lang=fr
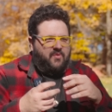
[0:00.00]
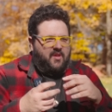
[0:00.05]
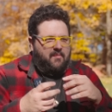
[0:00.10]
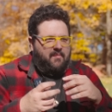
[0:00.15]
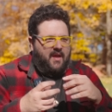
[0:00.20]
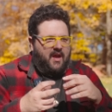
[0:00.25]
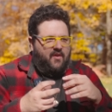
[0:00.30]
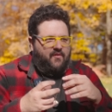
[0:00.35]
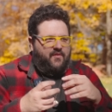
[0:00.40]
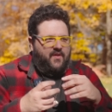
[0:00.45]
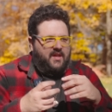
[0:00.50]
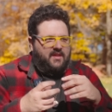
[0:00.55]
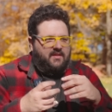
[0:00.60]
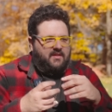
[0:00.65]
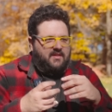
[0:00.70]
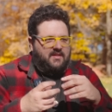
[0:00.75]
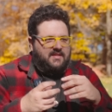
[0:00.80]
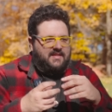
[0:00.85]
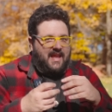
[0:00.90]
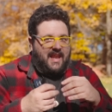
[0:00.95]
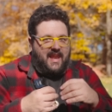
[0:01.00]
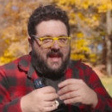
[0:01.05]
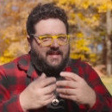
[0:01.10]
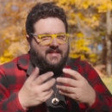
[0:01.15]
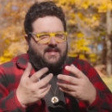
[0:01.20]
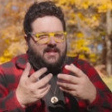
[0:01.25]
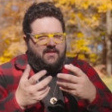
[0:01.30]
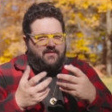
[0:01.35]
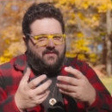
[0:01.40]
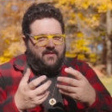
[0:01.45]
ben en fait, ça
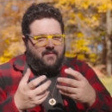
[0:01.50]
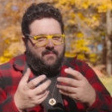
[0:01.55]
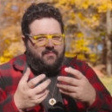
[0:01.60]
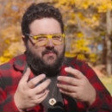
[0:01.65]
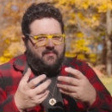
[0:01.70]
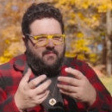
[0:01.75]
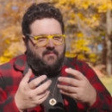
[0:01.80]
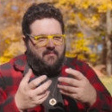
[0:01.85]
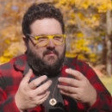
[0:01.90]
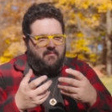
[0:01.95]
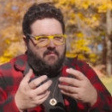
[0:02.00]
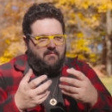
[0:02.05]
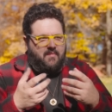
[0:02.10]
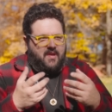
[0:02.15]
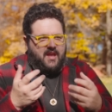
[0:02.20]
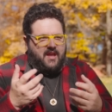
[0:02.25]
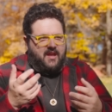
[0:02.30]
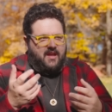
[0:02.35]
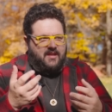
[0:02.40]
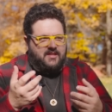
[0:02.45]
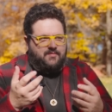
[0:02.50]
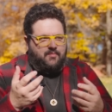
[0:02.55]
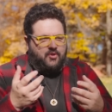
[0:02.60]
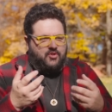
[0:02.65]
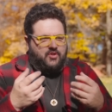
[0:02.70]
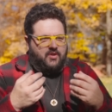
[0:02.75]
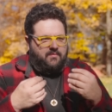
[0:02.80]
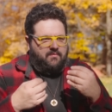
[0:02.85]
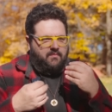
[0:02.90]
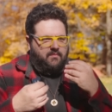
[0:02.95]
l'active. Mais c'est pour
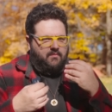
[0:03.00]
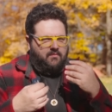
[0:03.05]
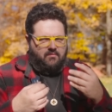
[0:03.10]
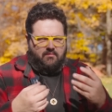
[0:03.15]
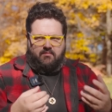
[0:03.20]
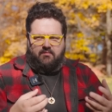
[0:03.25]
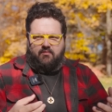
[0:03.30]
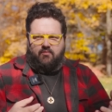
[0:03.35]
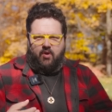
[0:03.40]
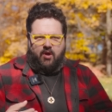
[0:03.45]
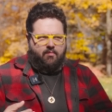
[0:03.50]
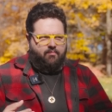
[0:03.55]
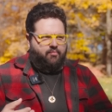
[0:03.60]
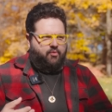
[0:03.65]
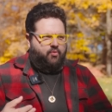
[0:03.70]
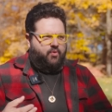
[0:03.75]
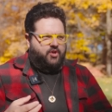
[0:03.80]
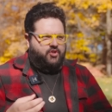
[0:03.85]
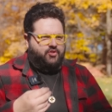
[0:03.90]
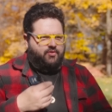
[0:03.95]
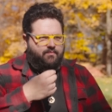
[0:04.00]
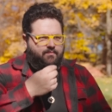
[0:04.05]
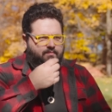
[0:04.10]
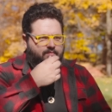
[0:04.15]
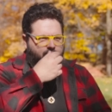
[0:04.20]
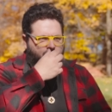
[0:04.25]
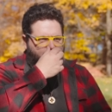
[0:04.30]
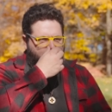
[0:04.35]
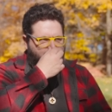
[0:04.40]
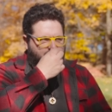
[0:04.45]
ça que bah, pourquoi,
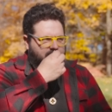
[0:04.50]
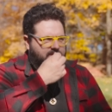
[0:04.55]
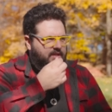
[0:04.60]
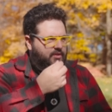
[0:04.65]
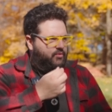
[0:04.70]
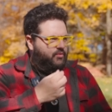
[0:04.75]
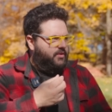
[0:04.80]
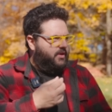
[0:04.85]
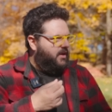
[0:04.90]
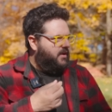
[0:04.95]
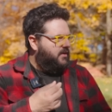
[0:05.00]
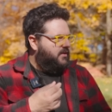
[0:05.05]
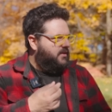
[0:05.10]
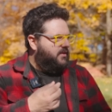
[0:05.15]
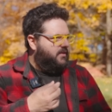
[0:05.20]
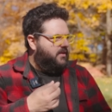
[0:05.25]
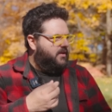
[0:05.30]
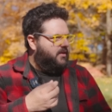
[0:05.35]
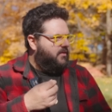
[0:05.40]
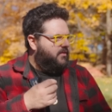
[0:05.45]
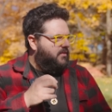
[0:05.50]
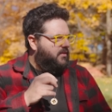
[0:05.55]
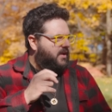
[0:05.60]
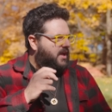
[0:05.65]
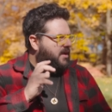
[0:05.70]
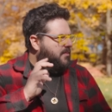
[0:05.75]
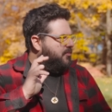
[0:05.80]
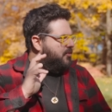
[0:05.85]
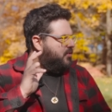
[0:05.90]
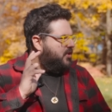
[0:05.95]
j'ai cette odeur-là? Euh,
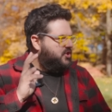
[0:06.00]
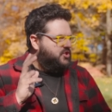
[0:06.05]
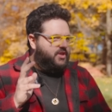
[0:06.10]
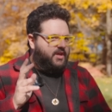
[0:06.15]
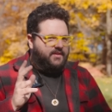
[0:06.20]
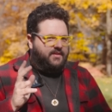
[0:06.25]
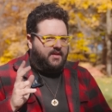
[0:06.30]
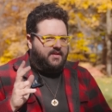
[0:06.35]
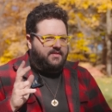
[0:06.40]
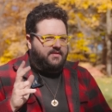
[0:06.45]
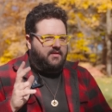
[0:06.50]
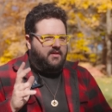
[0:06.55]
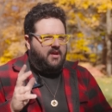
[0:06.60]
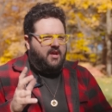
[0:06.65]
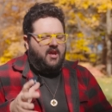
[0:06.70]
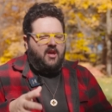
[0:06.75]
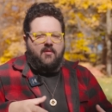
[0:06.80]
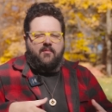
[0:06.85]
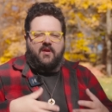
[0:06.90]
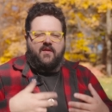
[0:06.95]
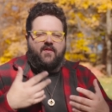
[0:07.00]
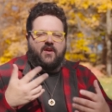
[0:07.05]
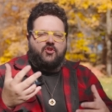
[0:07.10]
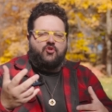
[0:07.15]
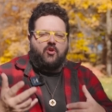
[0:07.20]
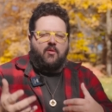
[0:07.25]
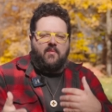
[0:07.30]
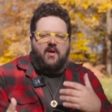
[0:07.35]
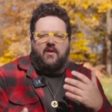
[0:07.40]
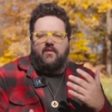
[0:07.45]
hein, pourquoi j'entends ça? Puis
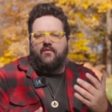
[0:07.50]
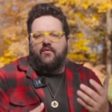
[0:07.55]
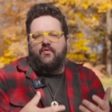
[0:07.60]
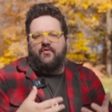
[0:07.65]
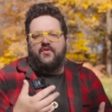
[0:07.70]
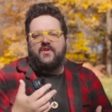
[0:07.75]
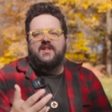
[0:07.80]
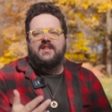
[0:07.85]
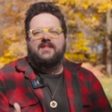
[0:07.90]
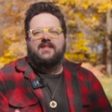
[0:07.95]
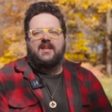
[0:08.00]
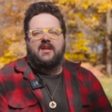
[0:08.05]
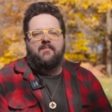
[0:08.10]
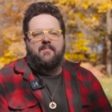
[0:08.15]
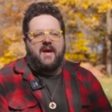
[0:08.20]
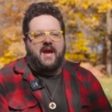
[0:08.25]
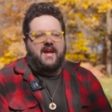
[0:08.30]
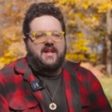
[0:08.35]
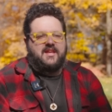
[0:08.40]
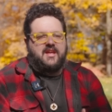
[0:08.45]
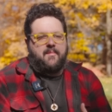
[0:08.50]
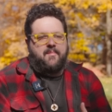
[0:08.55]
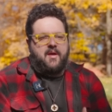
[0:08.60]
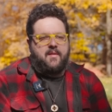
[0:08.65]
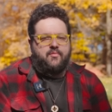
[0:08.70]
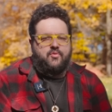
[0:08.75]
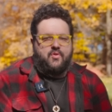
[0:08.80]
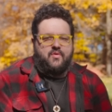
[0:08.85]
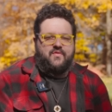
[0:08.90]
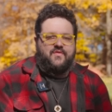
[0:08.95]
éventuellement, vous finissez par être
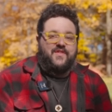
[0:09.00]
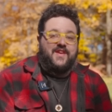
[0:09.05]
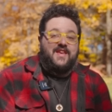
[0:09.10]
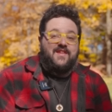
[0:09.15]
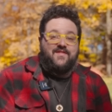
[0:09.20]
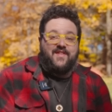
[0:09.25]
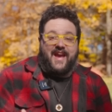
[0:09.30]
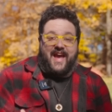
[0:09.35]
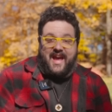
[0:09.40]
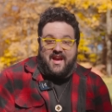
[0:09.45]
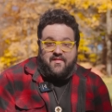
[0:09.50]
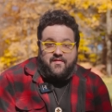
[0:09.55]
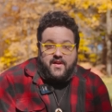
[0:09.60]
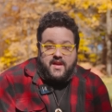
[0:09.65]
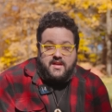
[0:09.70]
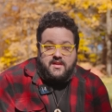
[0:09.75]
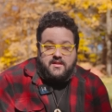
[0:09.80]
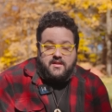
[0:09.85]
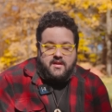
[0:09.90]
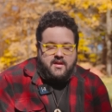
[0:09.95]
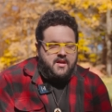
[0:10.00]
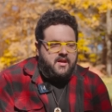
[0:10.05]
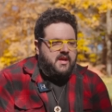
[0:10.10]
capable de vivre avec